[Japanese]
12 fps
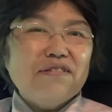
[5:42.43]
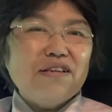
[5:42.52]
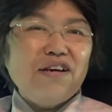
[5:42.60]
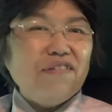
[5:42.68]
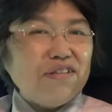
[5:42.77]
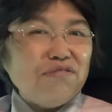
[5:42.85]

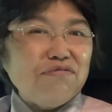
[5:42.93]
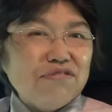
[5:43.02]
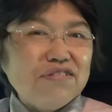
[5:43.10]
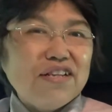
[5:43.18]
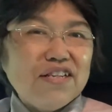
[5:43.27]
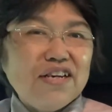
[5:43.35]
変わったこ
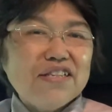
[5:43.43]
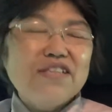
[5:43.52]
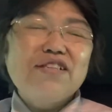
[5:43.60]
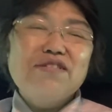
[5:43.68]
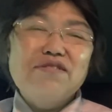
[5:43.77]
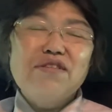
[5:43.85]
とだなぁな
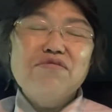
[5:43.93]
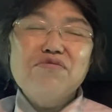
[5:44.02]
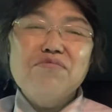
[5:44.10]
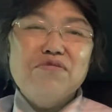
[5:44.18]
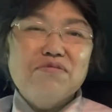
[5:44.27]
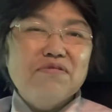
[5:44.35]
んてそんなこ
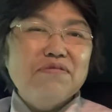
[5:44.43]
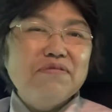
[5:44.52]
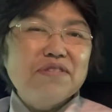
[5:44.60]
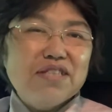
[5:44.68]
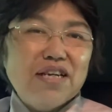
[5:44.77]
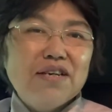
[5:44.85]
とも思い
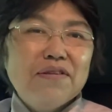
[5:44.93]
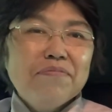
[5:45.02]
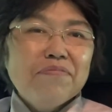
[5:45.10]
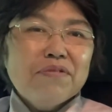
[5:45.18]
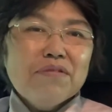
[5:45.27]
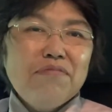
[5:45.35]
ました。
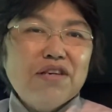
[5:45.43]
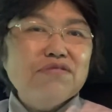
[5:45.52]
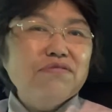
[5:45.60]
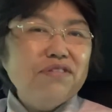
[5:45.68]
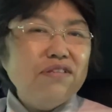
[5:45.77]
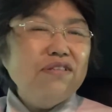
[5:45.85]
まあ
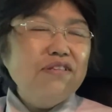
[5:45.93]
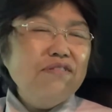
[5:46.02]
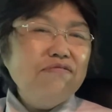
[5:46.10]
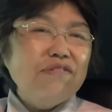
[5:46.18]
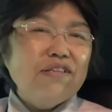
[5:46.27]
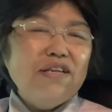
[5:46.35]
それってい
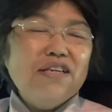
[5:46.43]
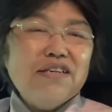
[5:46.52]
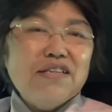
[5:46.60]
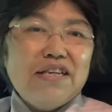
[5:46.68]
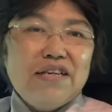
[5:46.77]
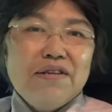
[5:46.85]
うのはなん
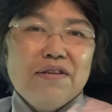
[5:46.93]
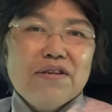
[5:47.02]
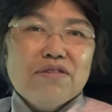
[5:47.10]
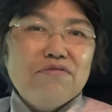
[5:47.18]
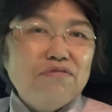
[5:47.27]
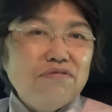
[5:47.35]
かね
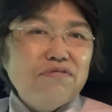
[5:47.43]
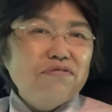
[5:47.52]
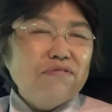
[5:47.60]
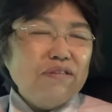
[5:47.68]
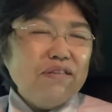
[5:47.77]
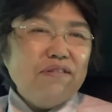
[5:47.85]

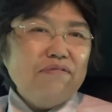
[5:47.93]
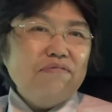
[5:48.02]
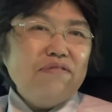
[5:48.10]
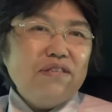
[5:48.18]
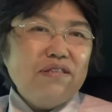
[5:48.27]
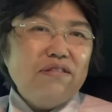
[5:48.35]
こう
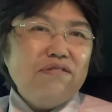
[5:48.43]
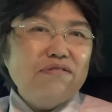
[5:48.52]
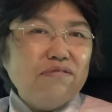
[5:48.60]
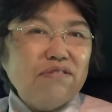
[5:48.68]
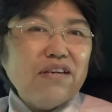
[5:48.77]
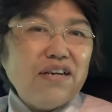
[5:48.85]

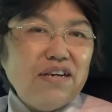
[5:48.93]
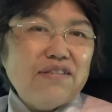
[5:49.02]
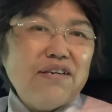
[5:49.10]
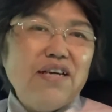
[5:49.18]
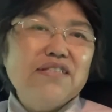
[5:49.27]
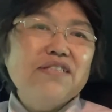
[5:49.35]
ずっとね
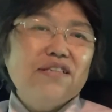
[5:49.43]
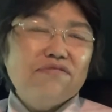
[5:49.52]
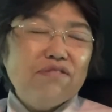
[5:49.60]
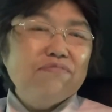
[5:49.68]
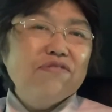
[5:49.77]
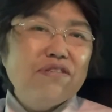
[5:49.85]
感謝
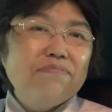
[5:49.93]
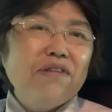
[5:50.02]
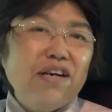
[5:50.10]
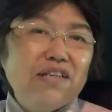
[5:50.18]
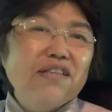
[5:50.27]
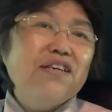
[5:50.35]
の気持ち、
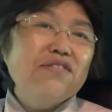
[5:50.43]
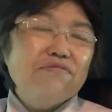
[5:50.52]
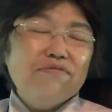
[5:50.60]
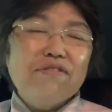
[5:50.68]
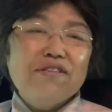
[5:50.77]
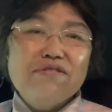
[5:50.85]
まあ、ありがと
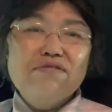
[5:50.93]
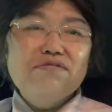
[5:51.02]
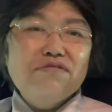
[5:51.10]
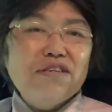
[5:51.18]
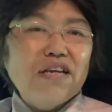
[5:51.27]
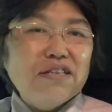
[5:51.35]
うとかずっ
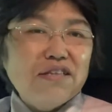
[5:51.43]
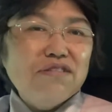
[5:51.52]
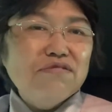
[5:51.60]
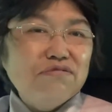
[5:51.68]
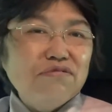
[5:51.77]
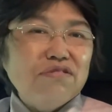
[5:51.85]
とやって
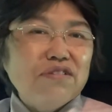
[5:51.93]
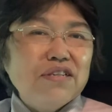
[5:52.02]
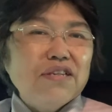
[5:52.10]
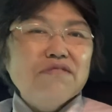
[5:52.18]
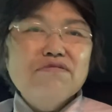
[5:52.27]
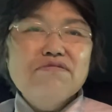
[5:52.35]
ると
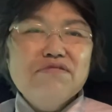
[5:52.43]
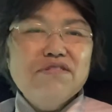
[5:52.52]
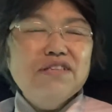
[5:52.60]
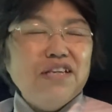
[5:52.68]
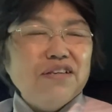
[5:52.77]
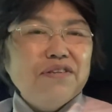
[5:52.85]
本当
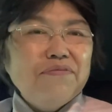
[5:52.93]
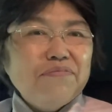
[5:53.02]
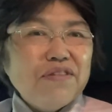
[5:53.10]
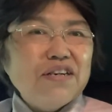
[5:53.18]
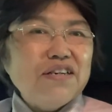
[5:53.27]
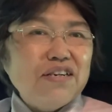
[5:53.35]
にね
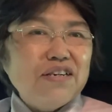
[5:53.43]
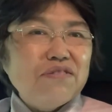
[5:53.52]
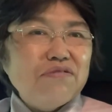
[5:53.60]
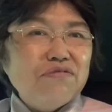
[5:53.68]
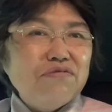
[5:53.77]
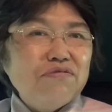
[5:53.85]
なんか
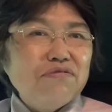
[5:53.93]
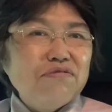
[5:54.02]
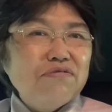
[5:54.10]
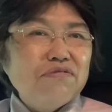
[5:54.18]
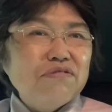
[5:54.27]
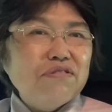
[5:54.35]

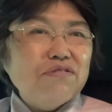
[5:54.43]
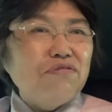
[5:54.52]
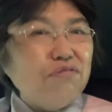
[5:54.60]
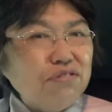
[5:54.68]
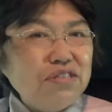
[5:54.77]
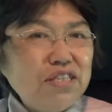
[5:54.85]
こう
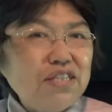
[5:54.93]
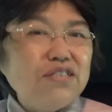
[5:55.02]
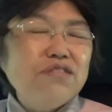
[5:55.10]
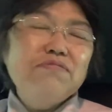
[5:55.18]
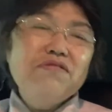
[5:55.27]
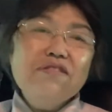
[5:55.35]
心地いい
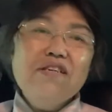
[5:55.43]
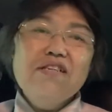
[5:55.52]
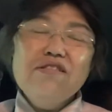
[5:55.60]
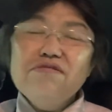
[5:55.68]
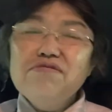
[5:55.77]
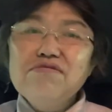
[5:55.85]
自分が
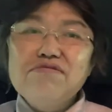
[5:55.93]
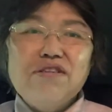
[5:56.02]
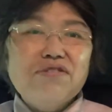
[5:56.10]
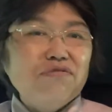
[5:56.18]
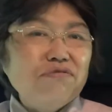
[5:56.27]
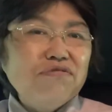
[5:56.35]
ねすごく
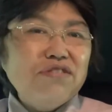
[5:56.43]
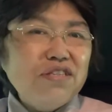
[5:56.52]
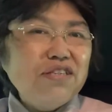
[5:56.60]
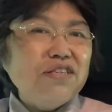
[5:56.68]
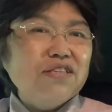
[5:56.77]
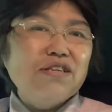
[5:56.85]
ね心地
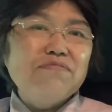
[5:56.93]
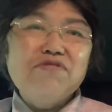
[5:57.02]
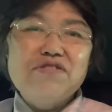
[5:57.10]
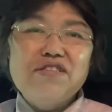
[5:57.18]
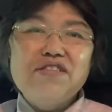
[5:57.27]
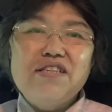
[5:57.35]
いい気持
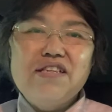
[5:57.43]
ちに